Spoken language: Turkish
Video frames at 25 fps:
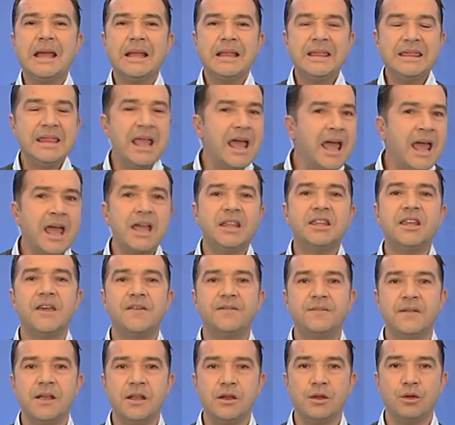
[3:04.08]
ne
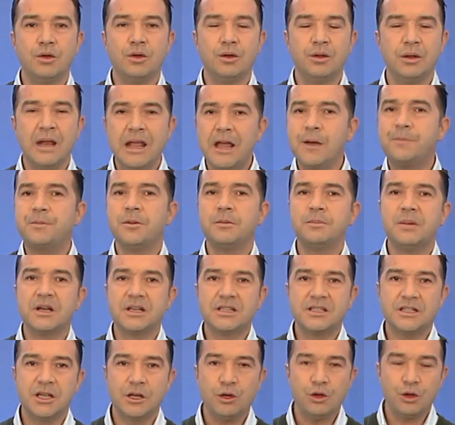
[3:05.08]
hedefleniyor? Ne yapılmak
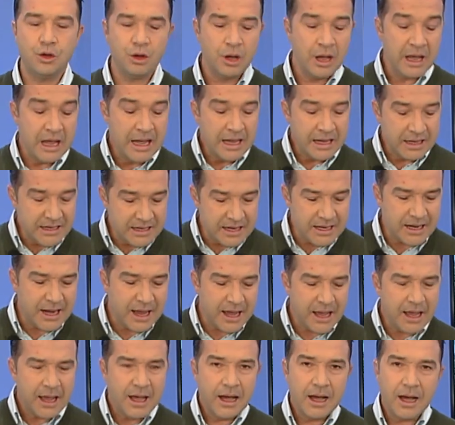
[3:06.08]
isteniyor?
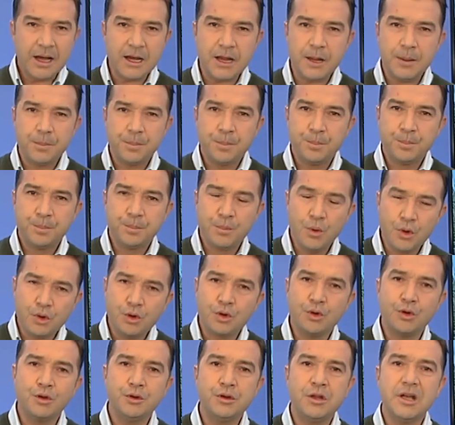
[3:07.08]
Yine hani bu
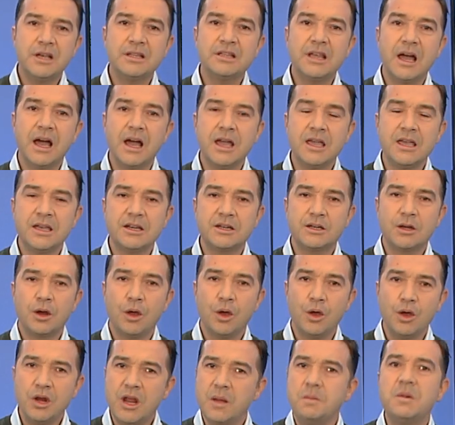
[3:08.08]
konuya dair
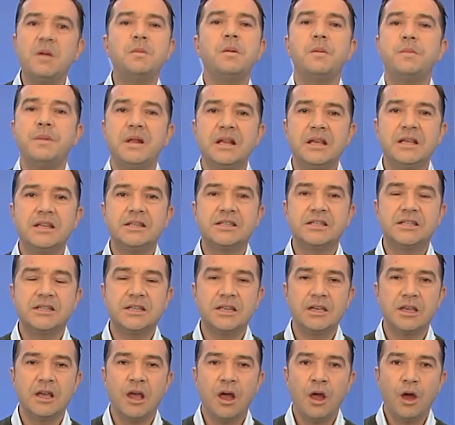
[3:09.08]
önemli bir
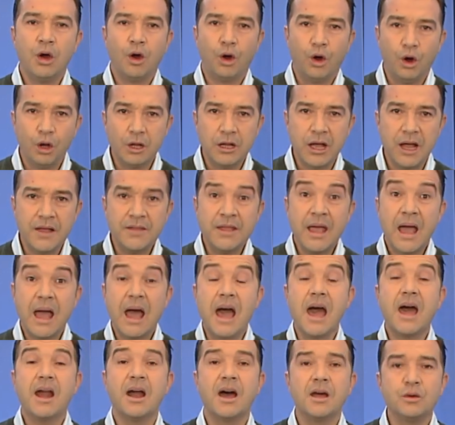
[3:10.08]
bilgisi olan
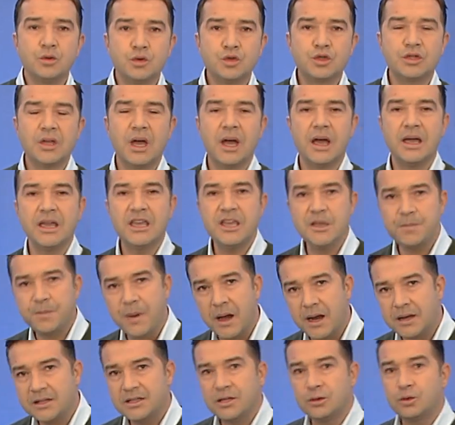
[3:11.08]
Erhan Usta, İyi
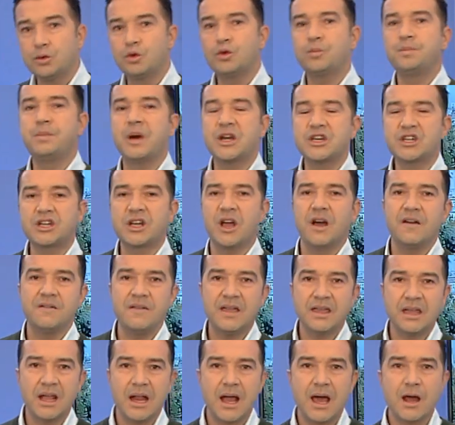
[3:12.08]
Parti Grup Başkan
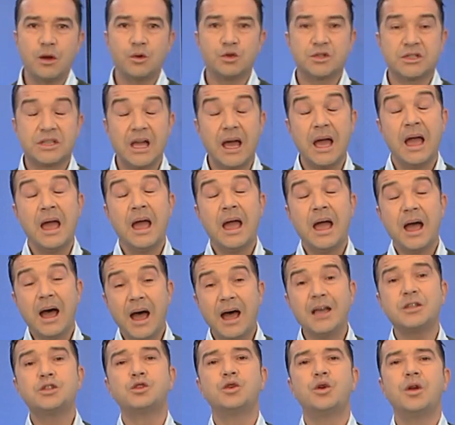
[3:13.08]
Vekili Erhan Usta
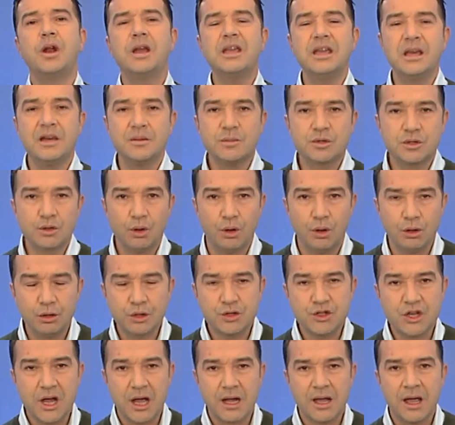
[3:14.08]
az sonra yanımızda
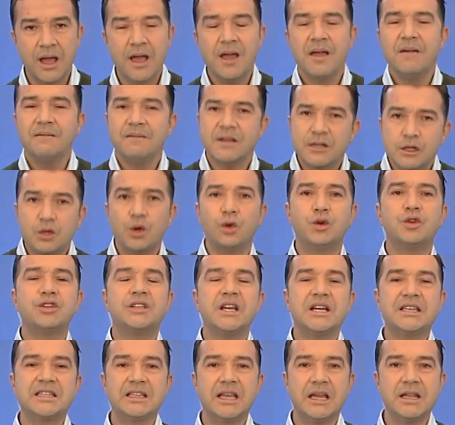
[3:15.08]
olacak ve
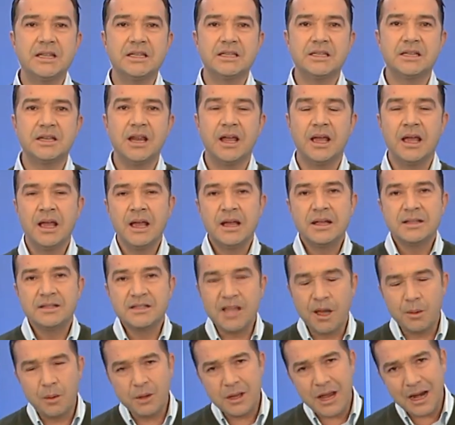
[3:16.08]
soracağız kendisini.
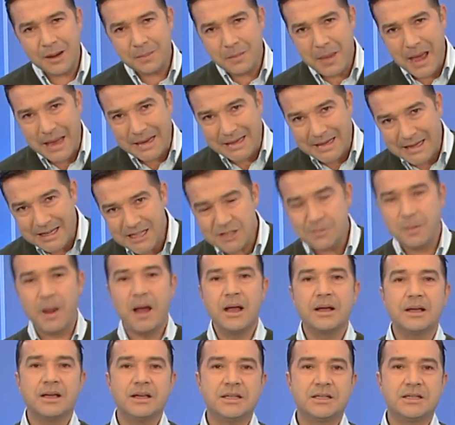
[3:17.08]
Tam olarak Merkez
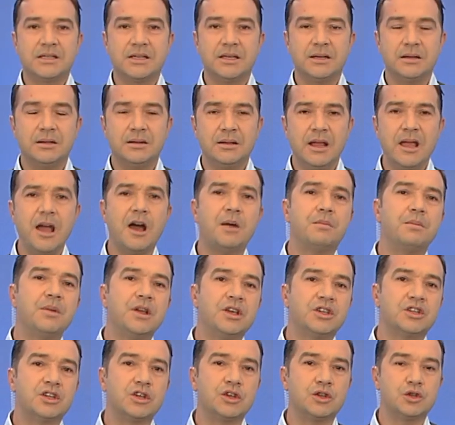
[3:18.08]
Bankası ne
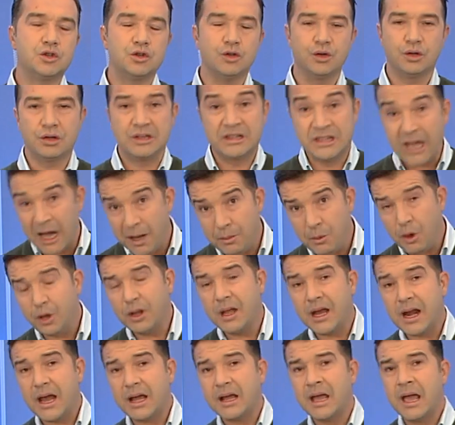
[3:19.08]
yapmaya çalışıyor? Tam
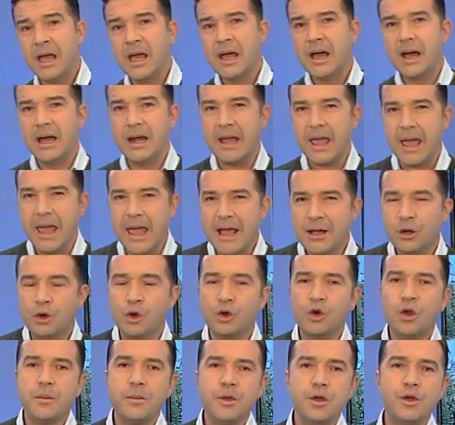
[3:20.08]
olarak hani
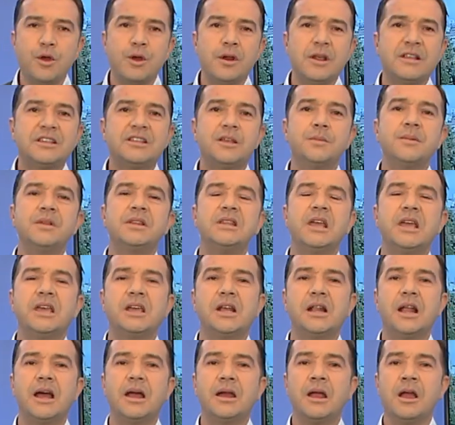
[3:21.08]
ekonomi
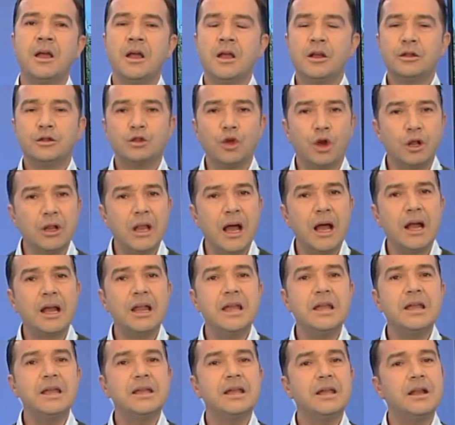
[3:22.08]
yönetimindekiler dolarla
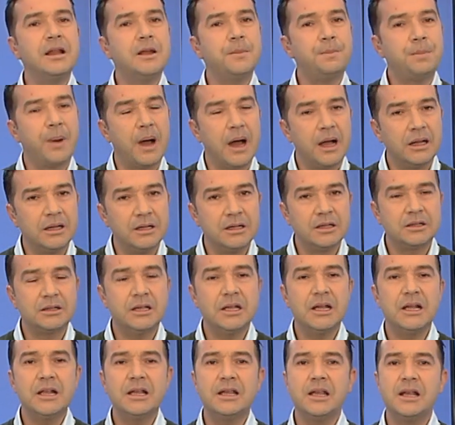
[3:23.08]
ilgili,
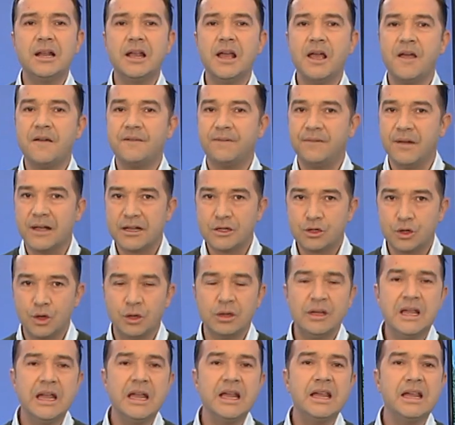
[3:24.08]
pahalılıkla ilgili,
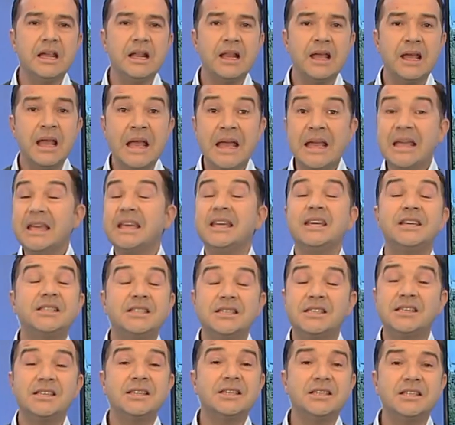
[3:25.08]
enflasyonla ilgili,
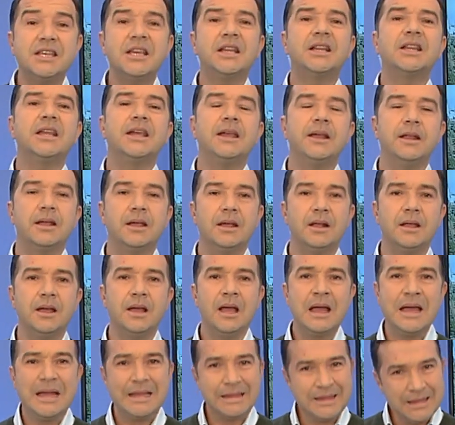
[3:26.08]
işsizlikle
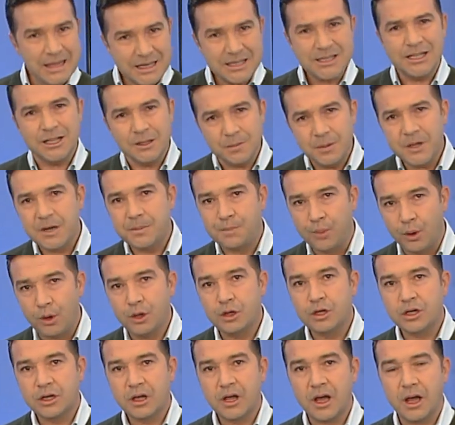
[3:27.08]
ilgili nasıl bir
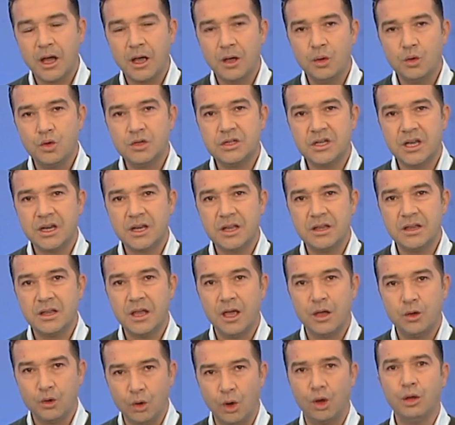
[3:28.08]
politika üzerinde
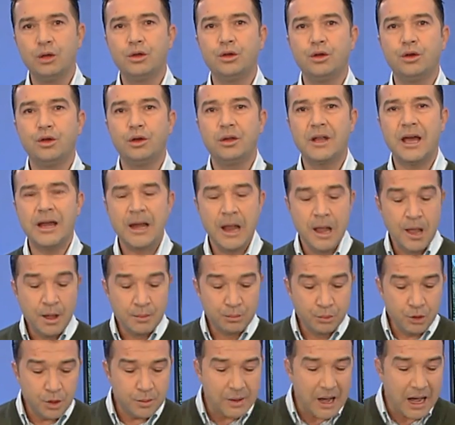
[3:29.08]
yol yürüyorlar?
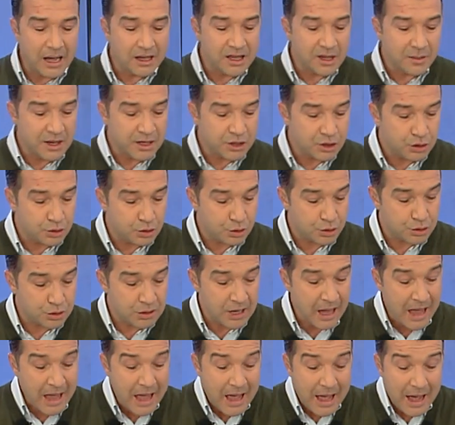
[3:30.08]
Bunu bir anlamak
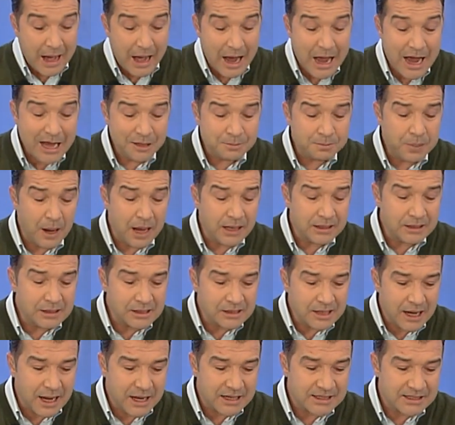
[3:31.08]
istiyoruz. Hayat
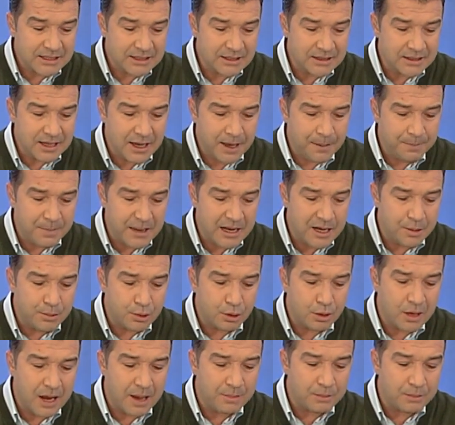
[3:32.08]
pahalılığı karşısında beli bükülen